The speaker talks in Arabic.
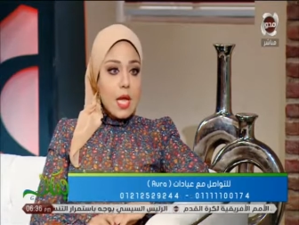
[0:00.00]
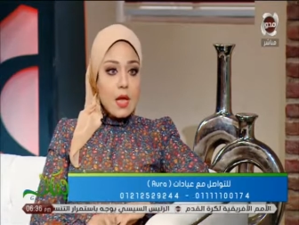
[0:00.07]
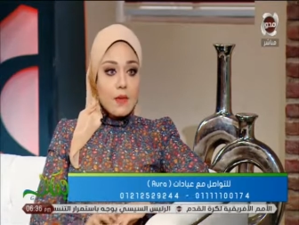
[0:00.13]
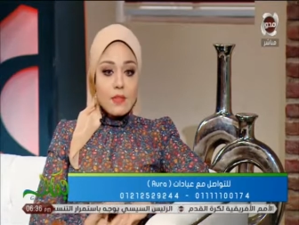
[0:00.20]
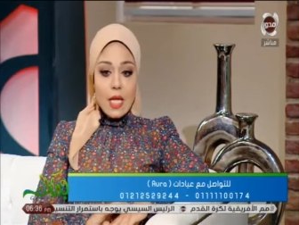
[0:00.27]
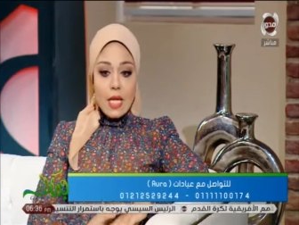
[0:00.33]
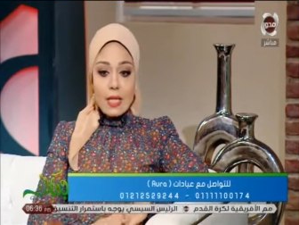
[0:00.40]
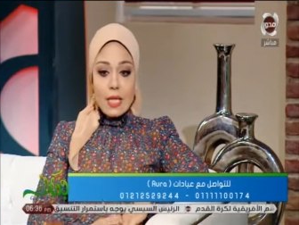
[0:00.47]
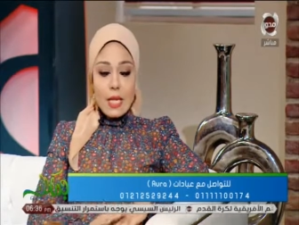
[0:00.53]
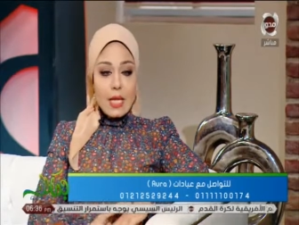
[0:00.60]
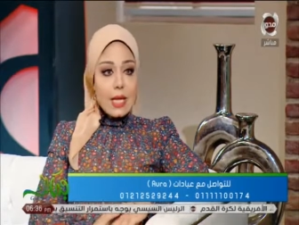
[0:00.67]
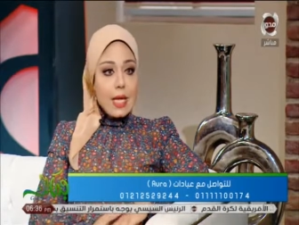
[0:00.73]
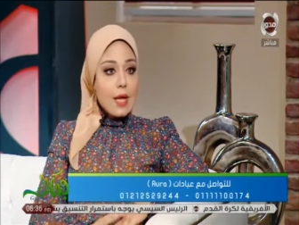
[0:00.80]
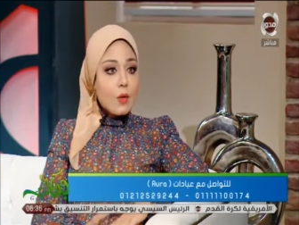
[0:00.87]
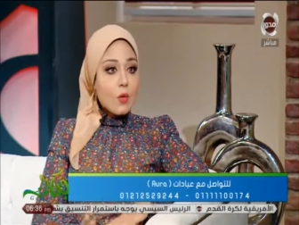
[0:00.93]
افتح
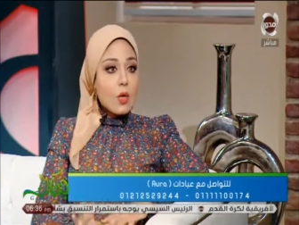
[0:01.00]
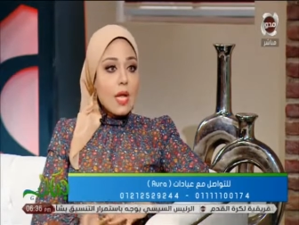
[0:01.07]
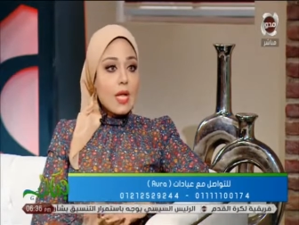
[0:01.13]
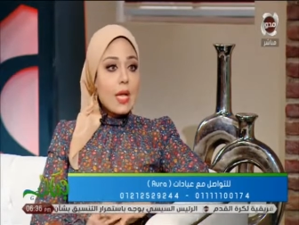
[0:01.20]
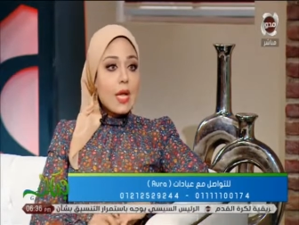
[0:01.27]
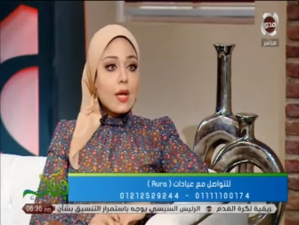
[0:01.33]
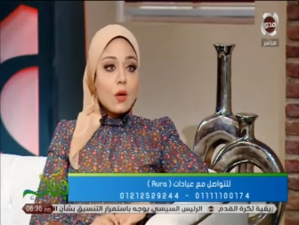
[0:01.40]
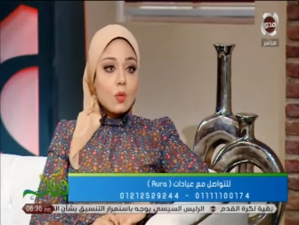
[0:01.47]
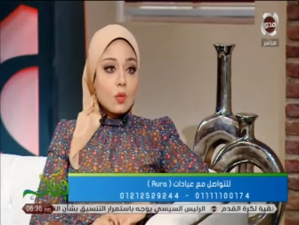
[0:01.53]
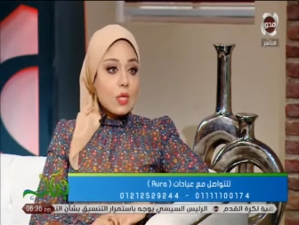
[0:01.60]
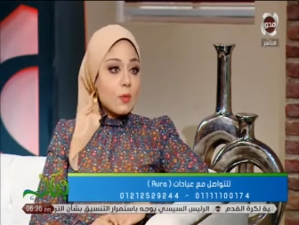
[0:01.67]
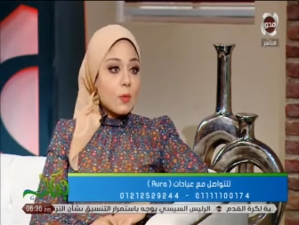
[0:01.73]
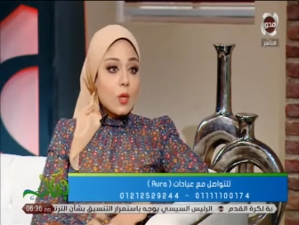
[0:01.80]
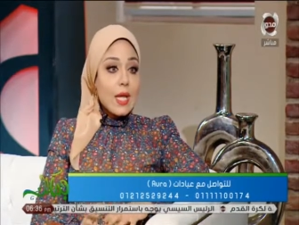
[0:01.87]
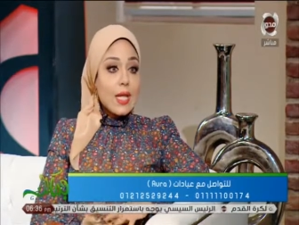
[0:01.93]
التلاجة اكل اي حاجه
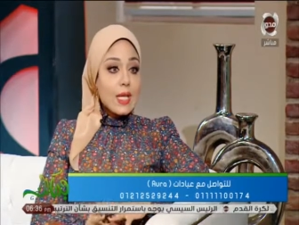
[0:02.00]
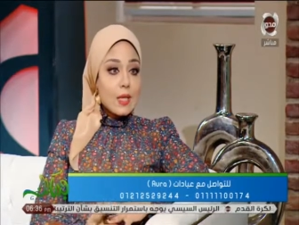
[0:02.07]
قدامي واي